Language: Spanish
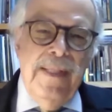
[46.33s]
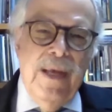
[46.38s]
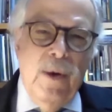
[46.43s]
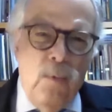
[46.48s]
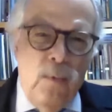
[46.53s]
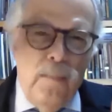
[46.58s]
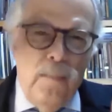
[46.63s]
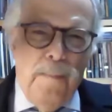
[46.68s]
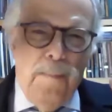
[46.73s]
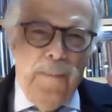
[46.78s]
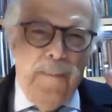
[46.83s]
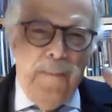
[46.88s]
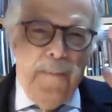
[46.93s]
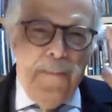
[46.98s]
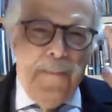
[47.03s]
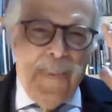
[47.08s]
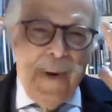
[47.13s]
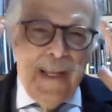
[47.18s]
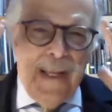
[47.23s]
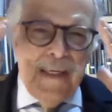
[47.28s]
de un
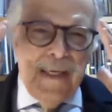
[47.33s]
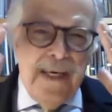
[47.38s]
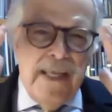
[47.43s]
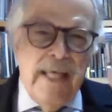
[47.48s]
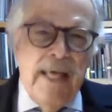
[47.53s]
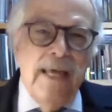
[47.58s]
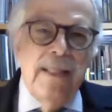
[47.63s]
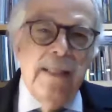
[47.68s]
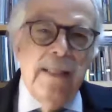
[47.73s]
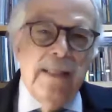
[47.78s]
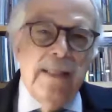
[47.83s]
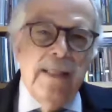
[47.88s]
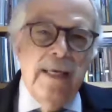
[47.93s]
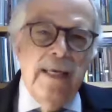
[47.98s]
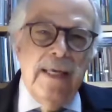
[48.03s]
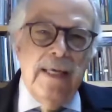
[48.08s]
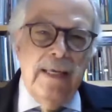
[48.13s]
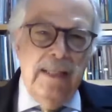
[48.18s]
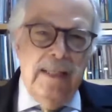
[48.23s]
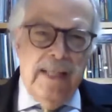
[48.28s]

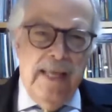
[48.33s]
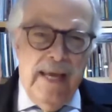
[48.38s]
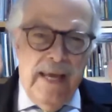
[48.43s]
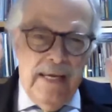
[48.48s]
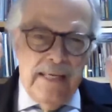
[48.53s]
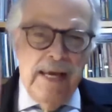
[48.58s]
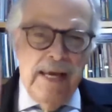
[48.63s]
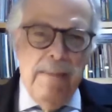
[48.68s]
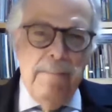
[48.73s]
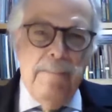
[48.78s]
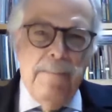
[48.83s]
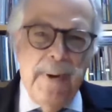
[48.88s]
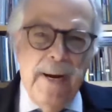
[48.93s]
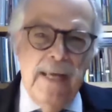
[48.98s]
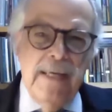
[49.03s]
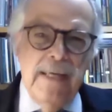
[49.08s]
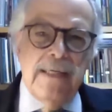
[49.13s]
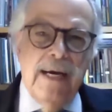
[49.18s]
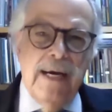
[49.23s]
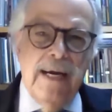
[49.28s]
presidente de esa
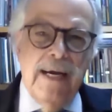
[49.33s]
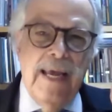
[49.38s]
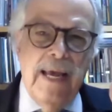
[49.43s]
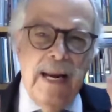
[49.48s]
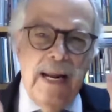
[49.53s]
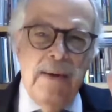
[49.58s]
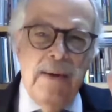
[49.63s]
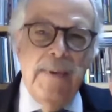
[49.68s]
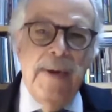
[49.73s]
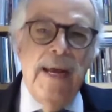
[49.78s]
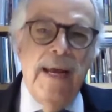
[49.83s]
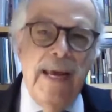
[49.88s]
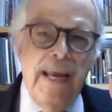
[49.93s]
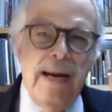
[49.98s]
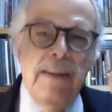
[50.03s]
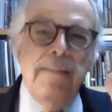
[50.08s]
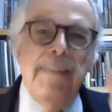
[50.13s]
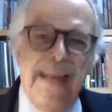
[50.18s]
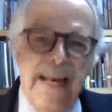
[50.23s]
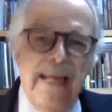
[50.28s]
empresa que a la vez
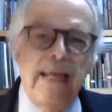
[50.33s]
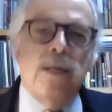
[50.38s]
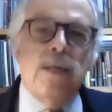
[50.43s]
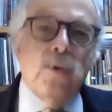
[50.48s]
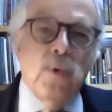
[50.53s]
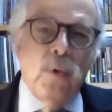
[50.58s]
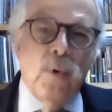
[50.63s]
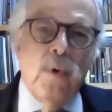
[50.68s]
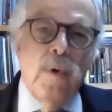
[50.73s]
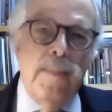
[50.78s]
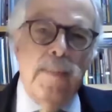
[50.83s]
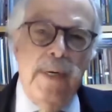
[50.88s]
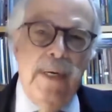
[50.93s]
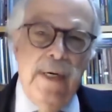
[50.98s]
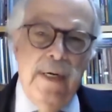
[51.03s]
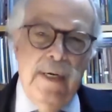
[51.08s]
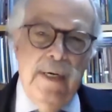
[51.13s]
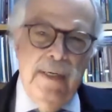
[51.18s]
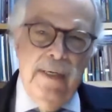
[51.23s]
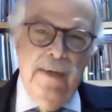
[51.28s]
era ministro de
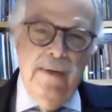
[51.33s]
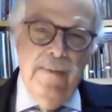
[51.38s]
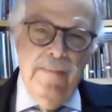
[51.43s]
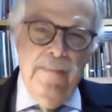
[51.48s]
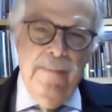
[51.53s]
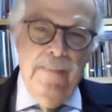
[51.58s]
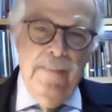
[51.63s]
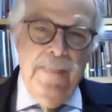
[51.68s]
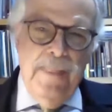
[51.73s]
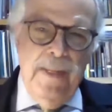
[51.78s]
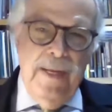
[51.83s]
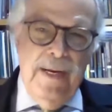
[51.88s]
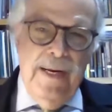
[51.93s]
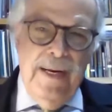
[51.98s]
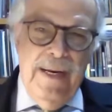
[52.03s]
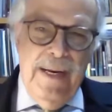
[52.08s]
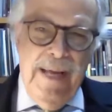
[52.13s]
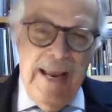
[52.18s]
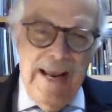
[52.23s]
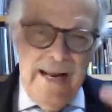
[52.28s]
Minas,
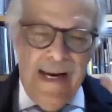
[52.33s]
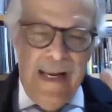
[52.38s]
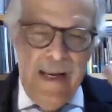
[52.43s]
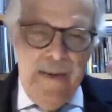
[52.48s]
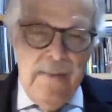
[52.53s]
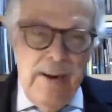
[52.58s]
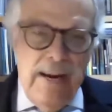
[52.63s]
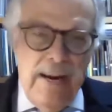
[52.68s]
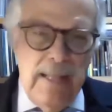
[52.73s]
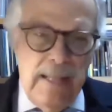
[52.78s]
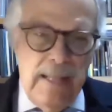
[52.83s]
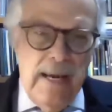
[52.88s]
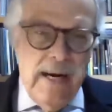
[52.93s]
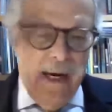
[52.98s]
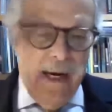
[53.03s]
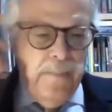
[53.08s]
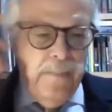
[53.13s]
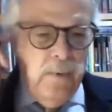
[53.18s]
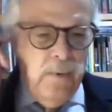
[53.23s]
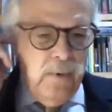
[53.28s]
el nivel de
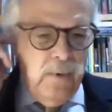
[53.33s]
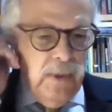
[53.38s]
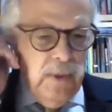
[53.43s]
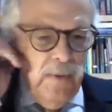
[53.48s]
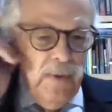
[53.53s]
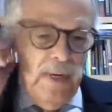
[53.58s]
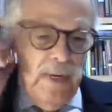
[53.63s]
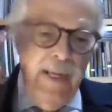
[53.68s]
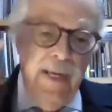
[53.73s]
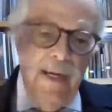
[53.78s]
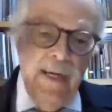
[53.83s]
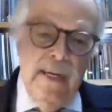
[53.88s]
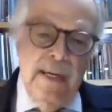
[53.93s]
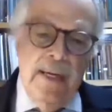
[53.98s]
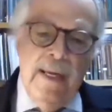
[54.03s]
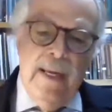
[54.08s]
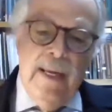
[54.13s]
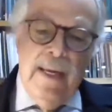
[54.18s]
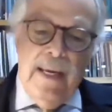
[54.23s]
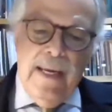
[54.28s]
irresponsabilidad
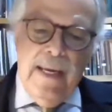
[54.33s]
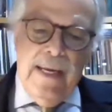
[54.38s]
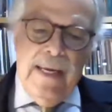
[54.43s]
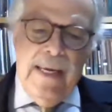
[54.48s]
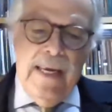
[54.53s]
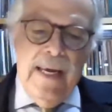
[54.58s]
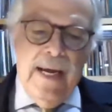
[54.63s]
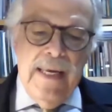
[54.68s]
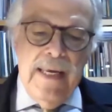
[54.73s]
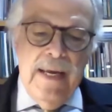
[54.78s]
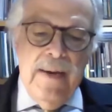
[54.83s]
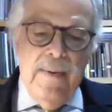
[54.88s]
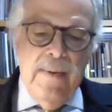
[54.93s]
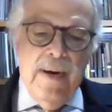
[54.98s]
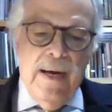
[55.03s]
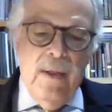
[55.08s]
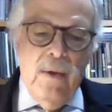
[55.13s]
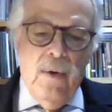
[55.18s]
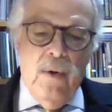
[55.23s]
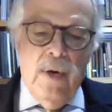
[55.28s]
que ha
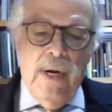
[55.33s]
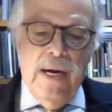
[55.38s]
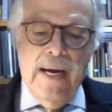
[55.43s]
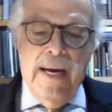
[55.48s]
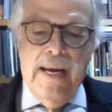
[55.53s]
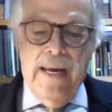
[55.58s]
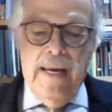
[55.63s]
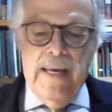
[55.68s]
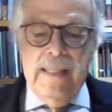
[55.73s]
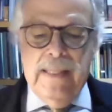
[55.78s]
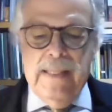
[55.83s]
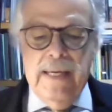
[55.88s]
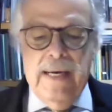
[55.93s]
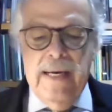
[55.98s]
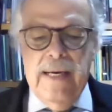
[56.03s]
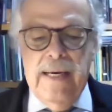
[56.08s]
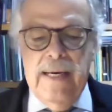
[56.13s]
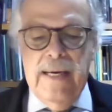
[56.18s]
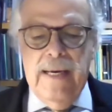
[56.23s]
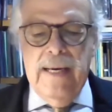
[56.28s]
llevado a este
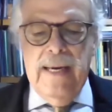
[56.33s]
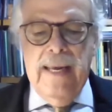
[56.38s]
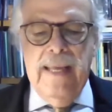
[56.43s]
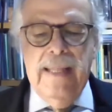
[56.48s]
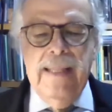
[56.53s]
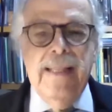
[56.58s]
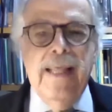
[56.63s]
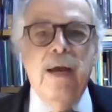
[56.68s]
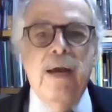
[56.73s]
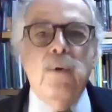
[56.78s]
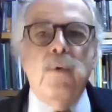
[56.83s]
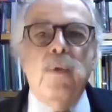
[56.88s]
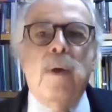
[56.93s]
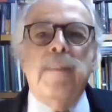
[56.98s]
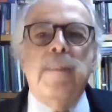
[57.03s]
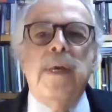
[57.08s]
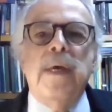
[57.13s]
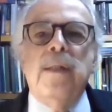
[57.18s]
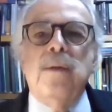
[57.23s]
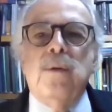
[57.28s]

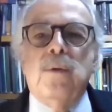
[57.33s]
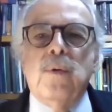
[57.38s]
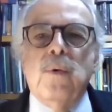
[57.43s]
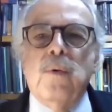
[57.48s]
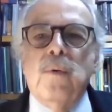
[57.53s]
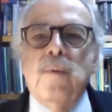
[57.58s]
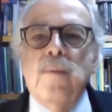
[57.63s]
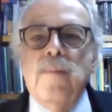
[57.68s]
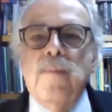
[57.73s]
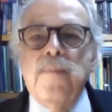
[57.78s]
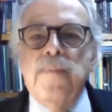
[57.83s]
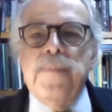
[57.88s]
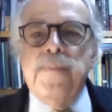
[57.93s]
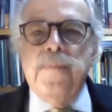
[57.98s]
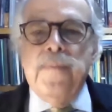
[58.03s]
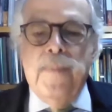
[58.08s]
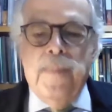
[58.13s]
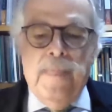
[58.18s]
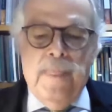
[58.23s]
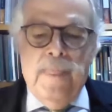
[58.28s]
endeudamiento
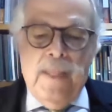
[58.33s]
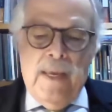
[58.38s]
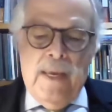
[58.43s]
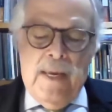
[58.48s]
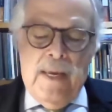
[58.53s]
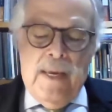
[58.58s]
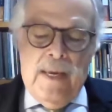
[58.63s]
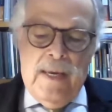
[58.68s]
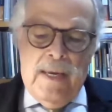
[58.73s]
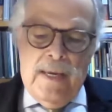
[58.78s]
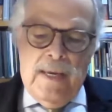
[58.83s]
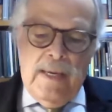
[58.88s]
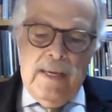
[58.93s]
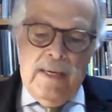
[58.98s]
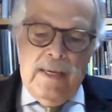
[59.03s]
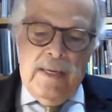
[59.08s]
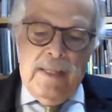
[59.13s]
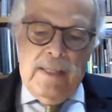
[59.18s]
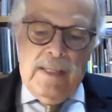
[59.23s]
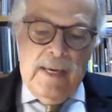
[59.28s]

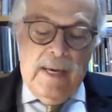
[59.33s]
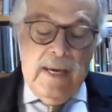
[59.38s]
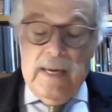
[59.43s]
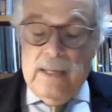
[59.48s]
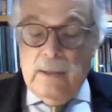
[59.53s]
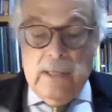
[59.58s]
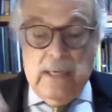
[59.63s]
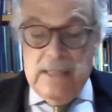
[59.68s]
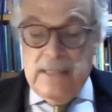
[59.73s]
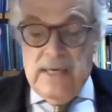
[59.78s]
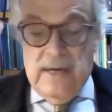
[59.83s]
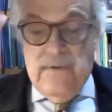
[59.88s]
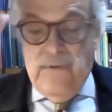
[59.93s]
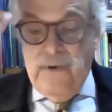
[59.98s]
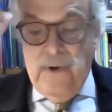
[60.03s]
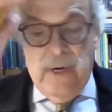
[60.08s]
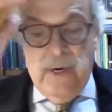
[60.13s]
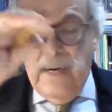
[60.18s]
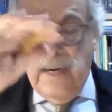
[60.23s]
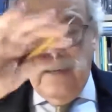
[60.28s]
eh, de estas
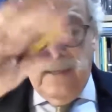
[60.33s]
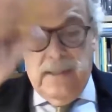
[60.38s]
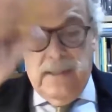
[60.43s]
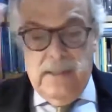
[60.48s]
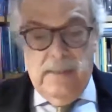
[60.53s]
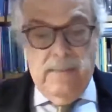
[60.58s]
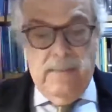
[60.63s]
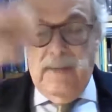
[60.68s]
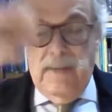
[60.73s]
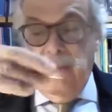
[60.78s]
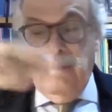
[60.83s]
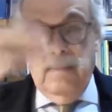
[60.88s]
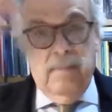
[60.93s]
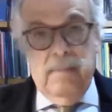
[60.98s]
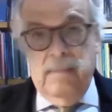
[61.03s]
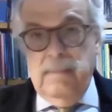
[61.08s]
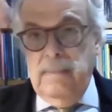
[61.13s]
cifras que se me,